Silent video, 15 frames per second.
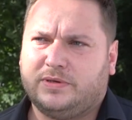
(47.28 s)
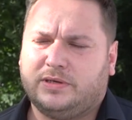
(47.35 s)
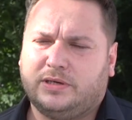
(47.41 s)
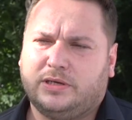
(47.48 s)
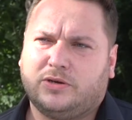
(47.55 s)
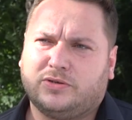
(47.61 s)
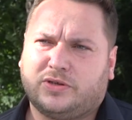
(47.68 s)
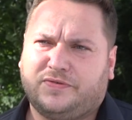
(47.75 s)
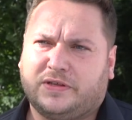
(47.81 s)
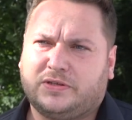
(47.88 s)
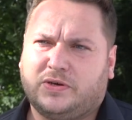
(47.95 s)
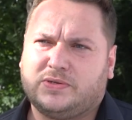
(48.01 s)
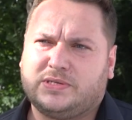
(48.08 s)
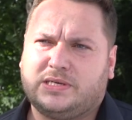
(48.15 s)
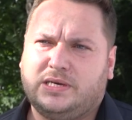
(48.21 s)
e, Igor
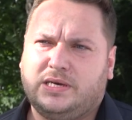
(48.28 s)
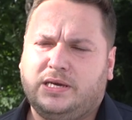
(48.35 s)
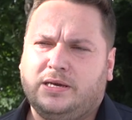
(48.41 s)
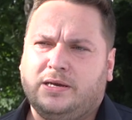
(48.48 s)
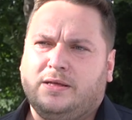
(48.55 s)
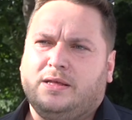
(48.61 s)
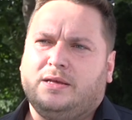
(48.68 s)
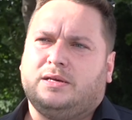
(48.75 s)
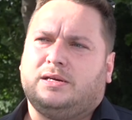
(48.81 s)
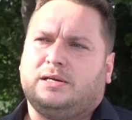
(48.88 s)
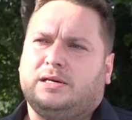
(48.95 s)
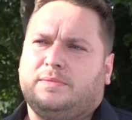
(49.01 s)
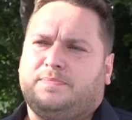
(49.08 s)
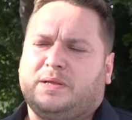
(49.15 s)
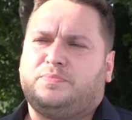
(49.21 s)
Kwiatkowski,
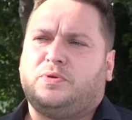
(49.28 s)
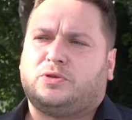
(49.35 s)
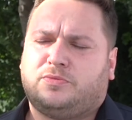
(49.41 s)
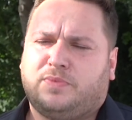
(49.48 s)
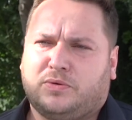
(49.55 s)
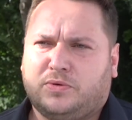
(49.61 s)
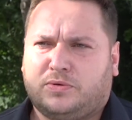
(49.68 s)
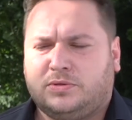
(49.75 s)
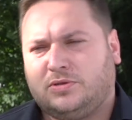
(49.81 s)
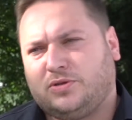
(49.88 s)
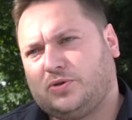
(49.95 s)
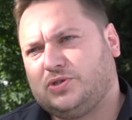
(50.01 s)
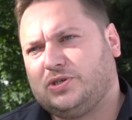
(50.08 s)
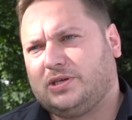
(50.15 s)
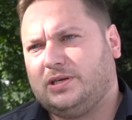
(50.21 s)
e, pan Piotr Bałtroczy,